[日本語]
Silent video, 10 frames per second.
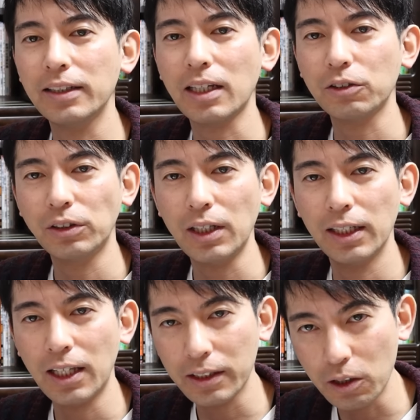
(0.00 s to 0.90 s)
検索して
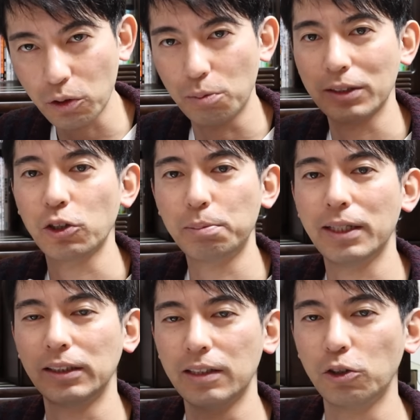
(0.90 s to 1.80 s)
いただけると、まあそういう
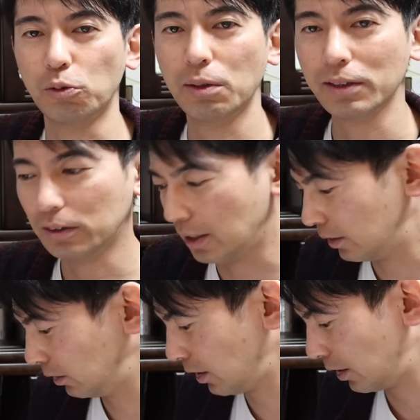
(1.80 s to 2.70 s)
ページに出ると思いますん
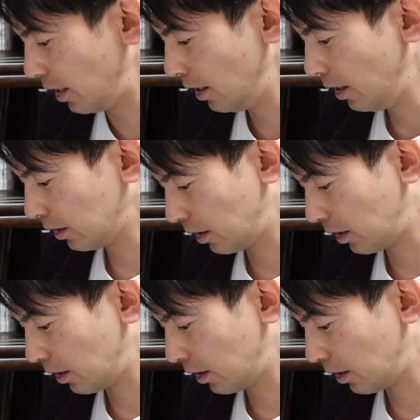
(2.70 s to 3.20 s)
で、ぜひね、